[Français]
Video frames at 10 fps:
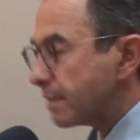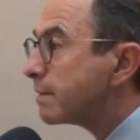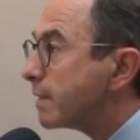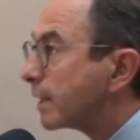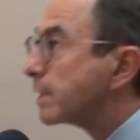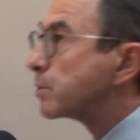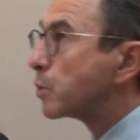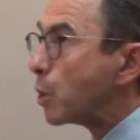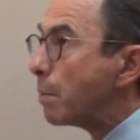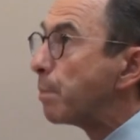la
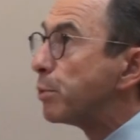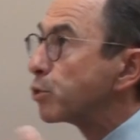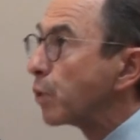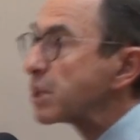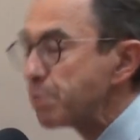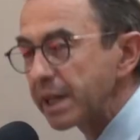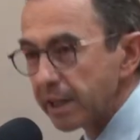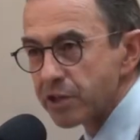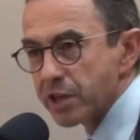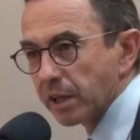question comment peut-on
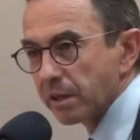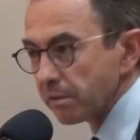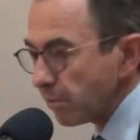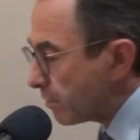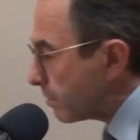expliquer l'échec